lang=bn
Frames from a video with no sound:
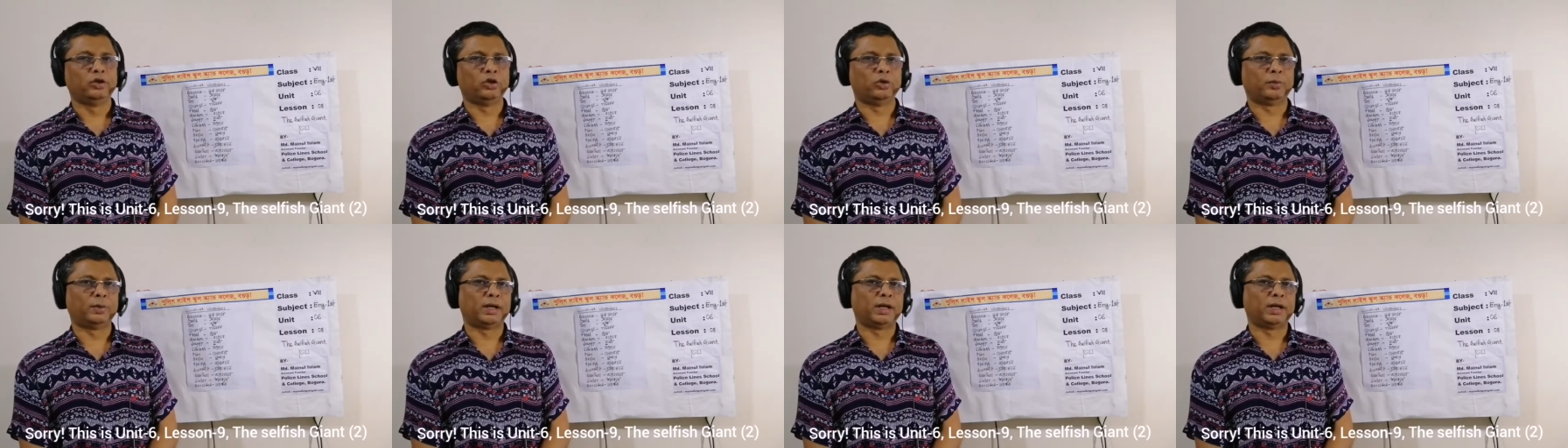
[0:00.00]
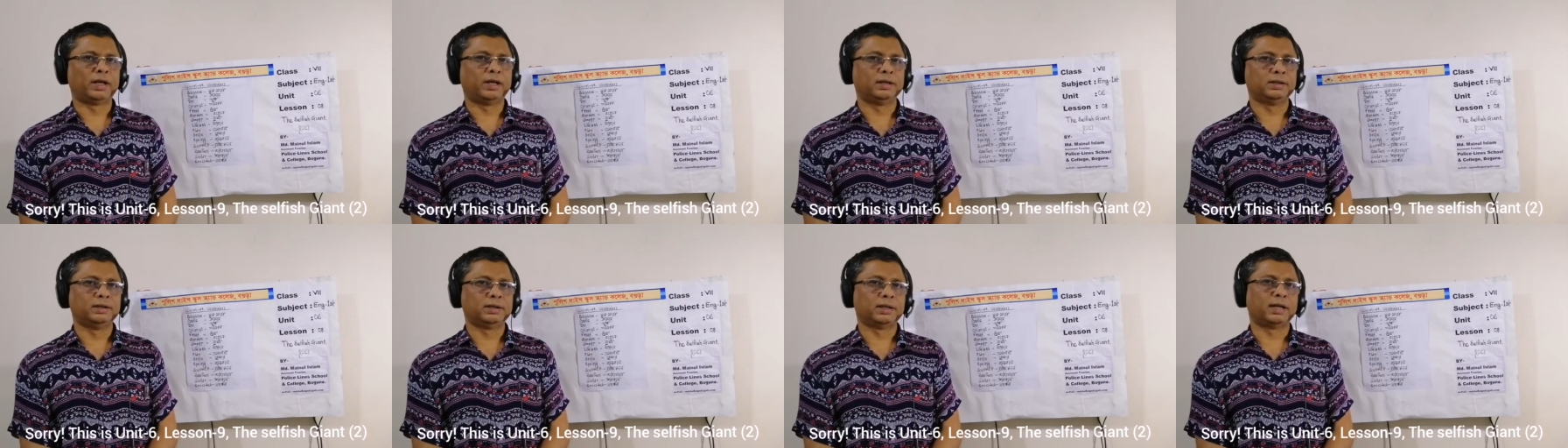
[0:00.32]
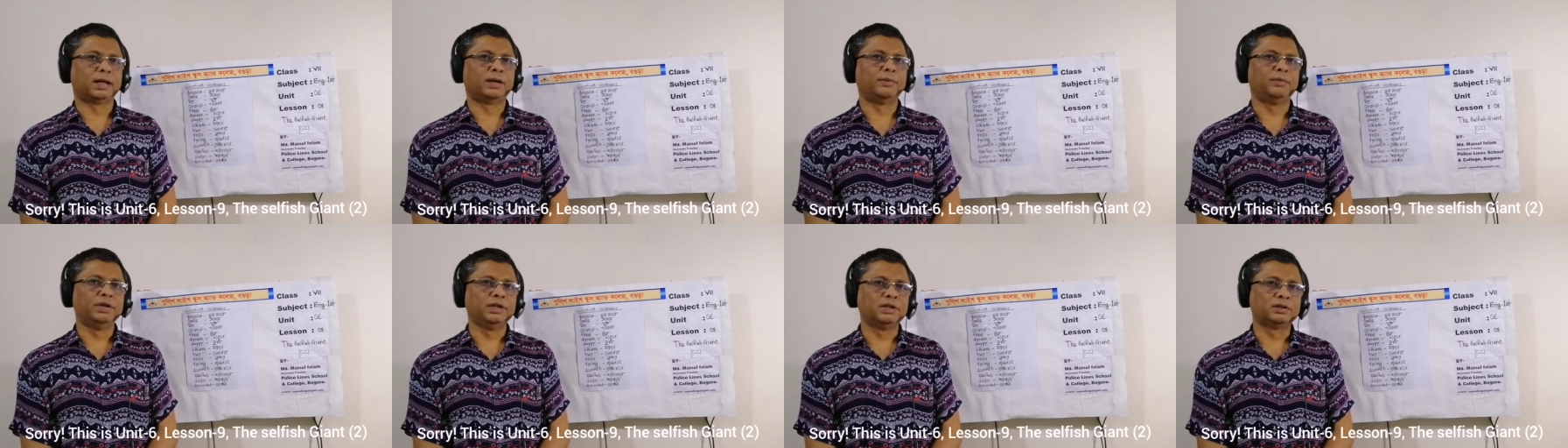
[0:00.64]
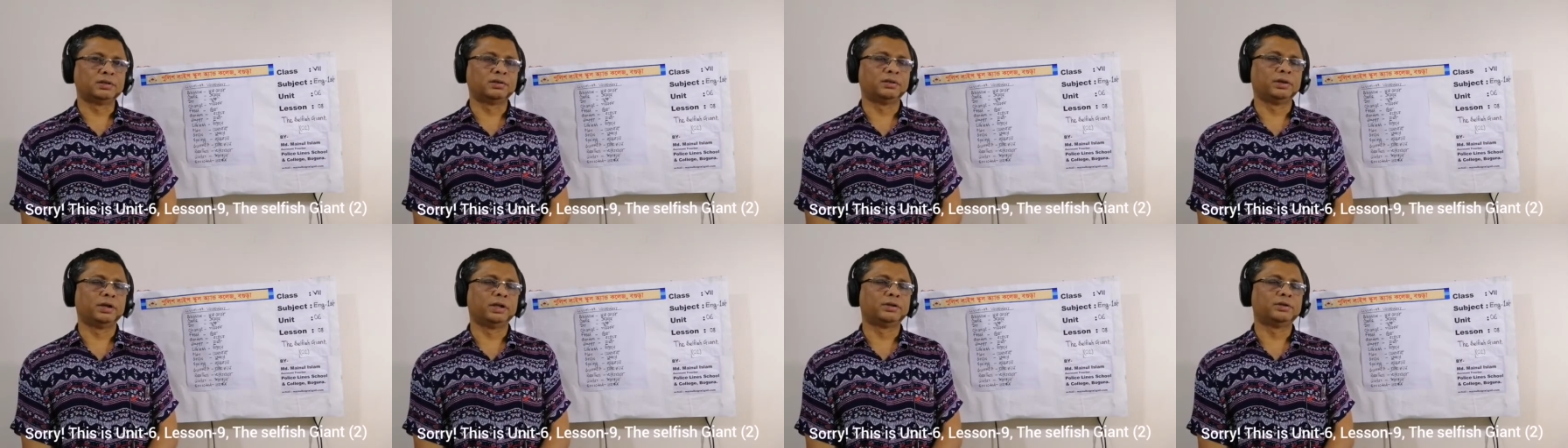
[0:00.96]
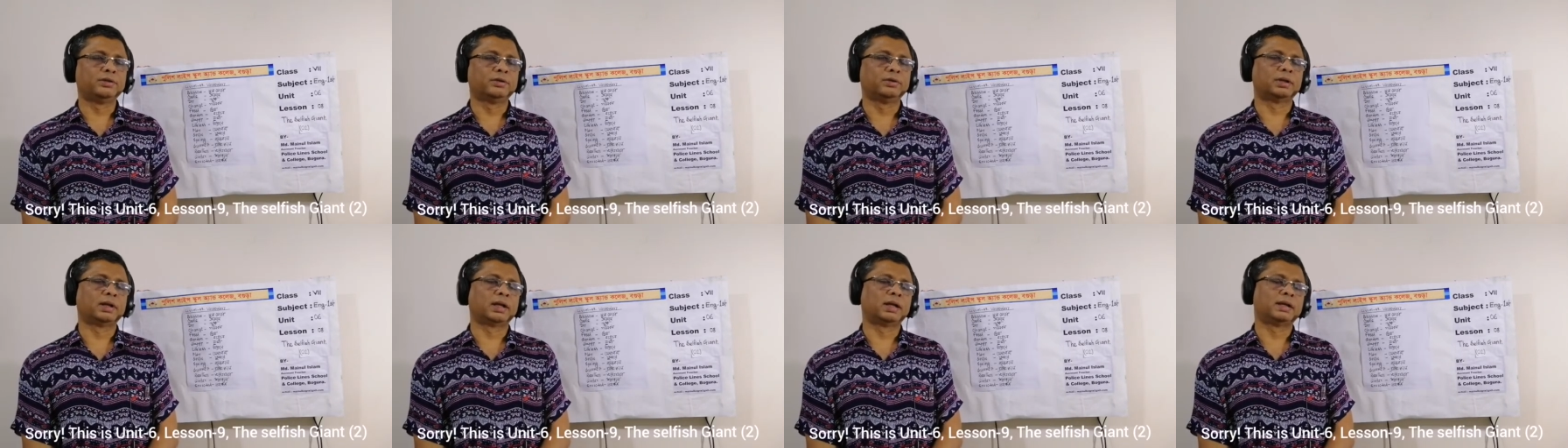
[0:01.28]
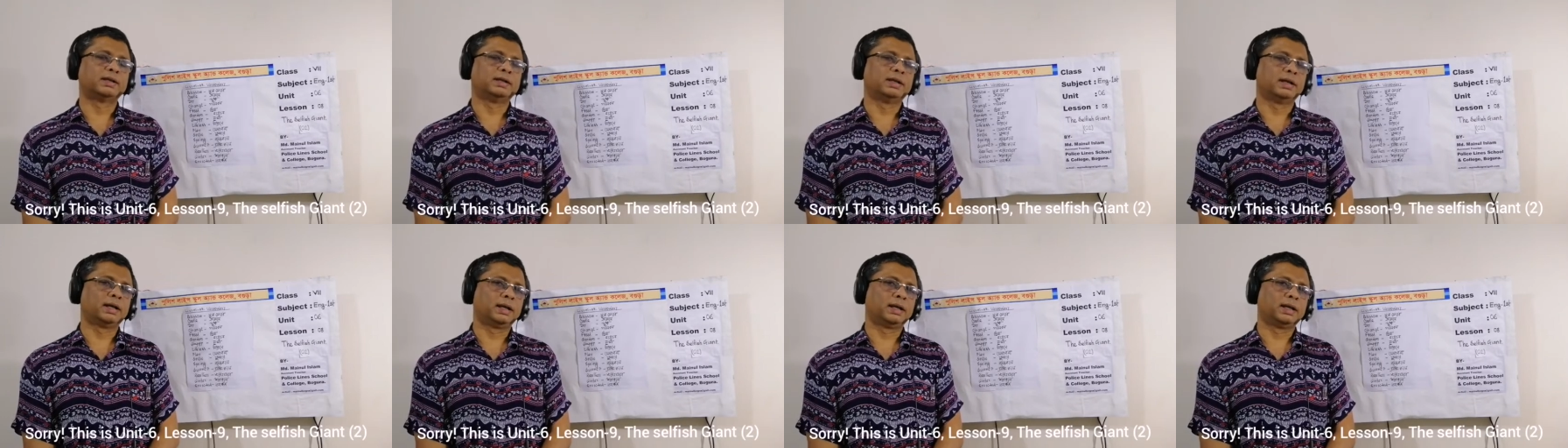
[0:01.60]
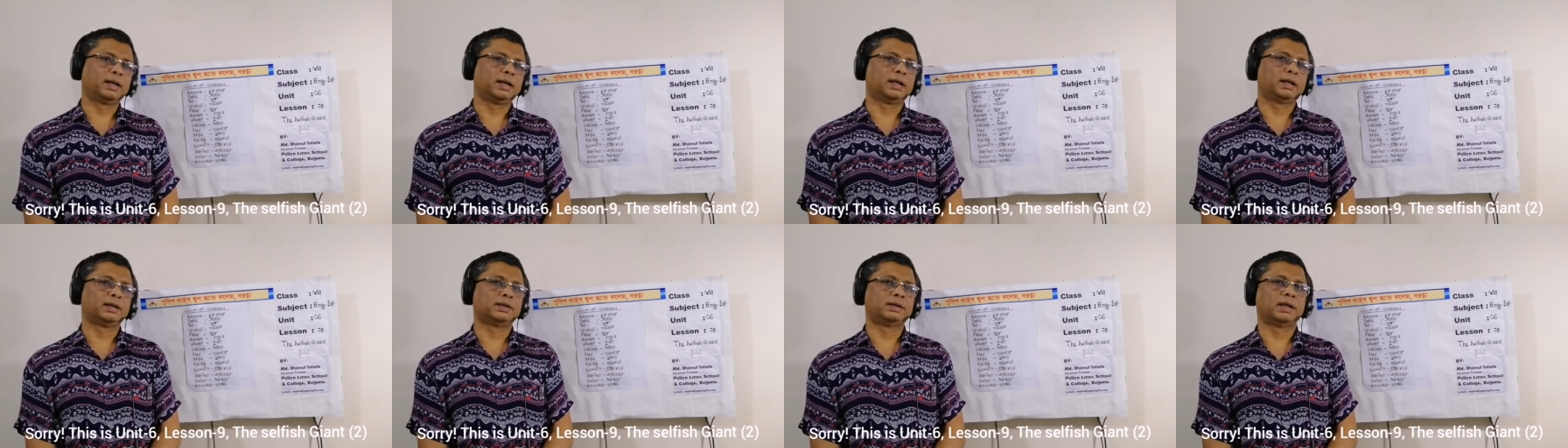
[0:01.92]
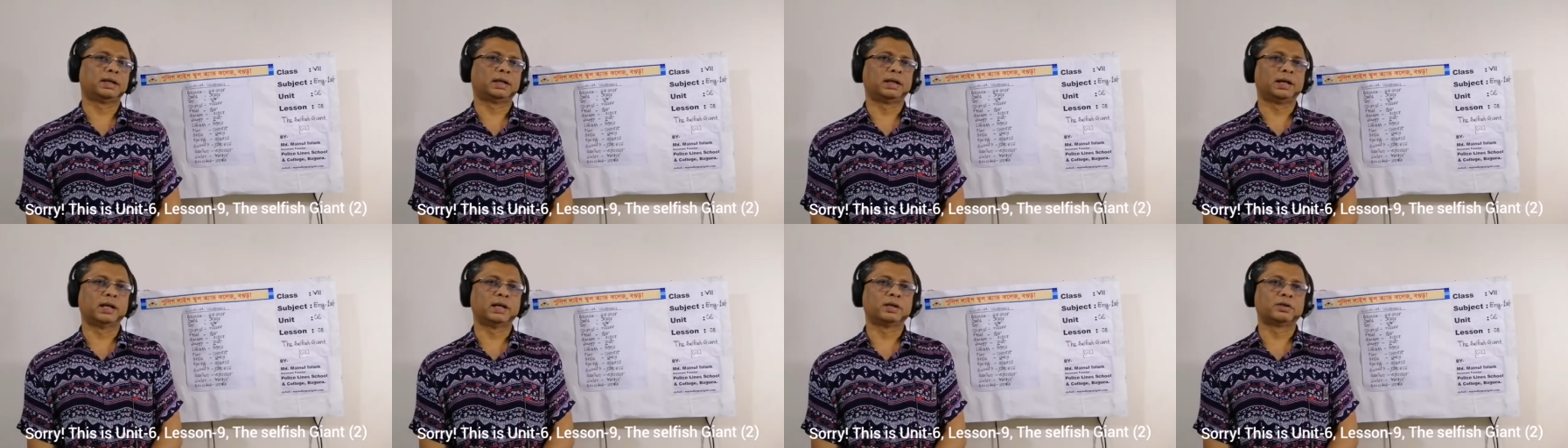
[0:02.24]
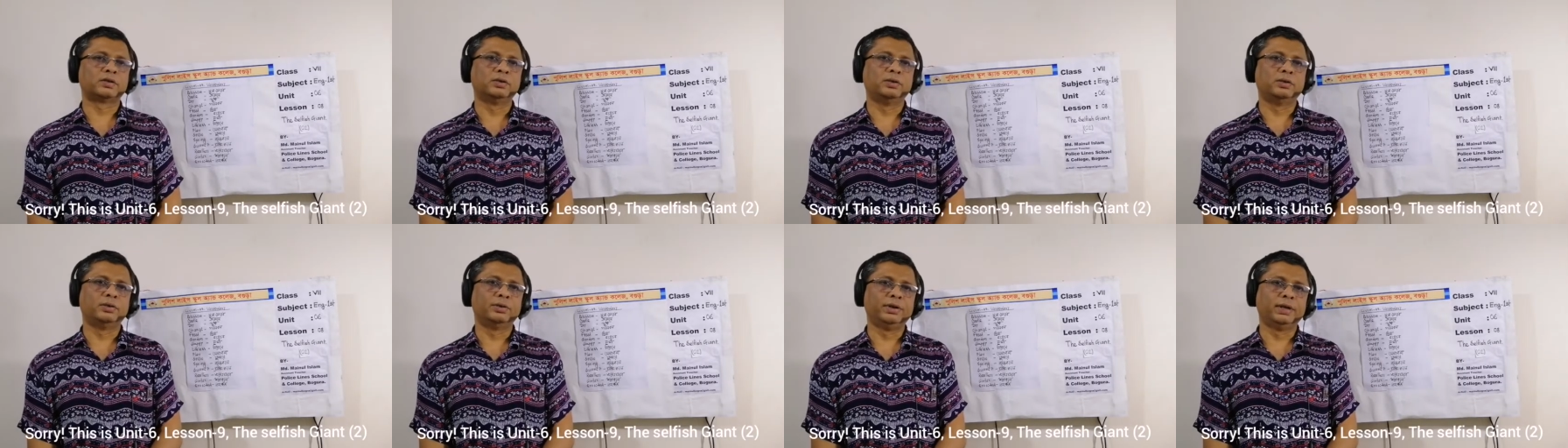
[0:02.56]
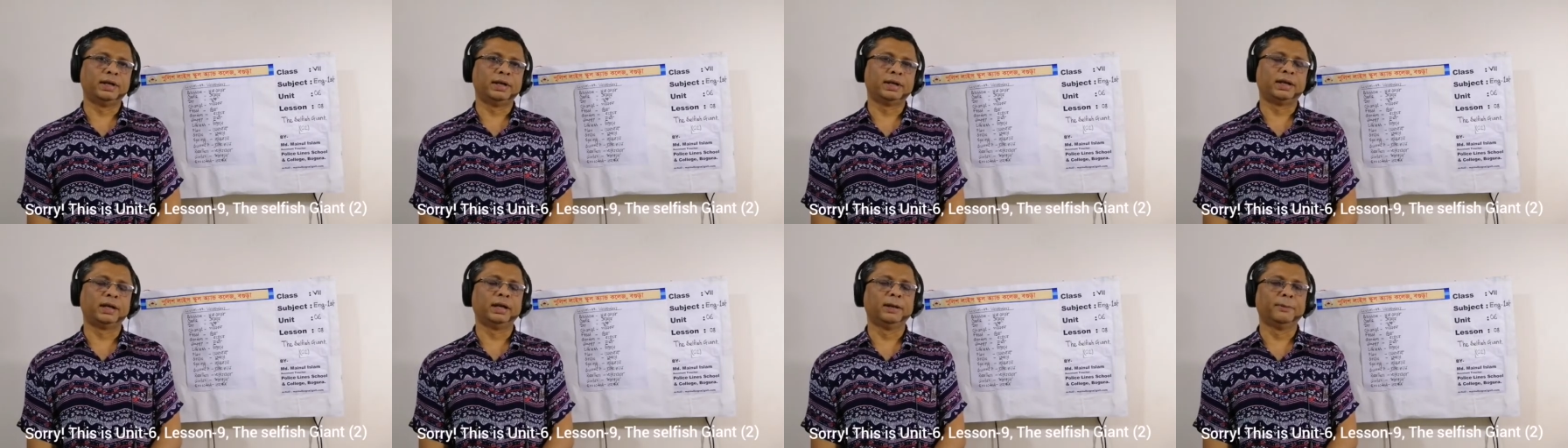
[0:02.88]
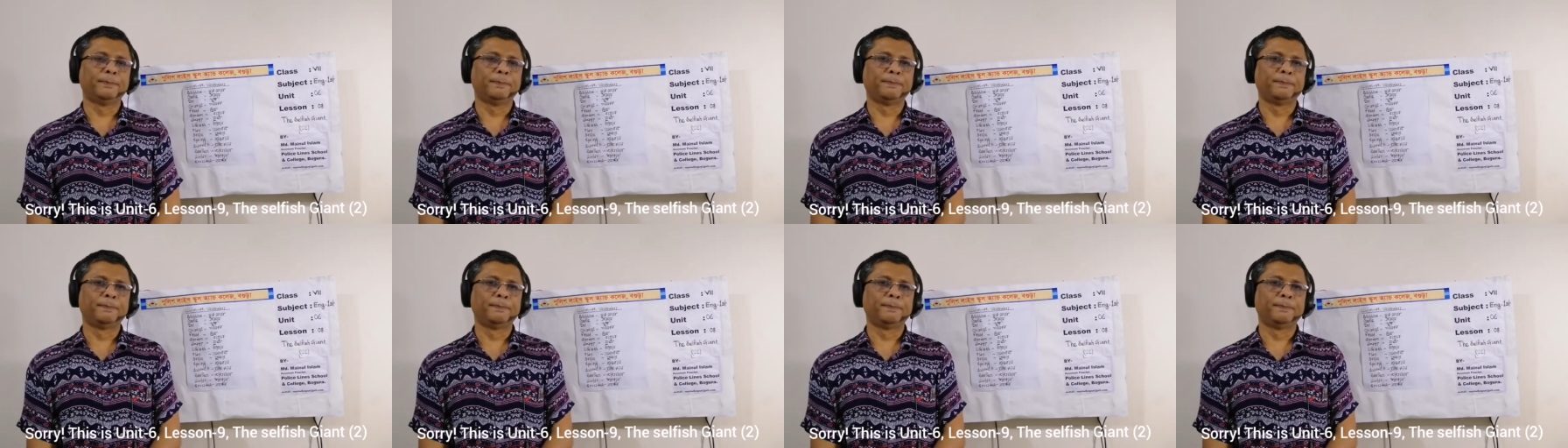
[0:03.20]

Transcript: তোমরা যারা মিস করেছো তারা সেখান থেকে সেই ক্লাসগুলো দেখে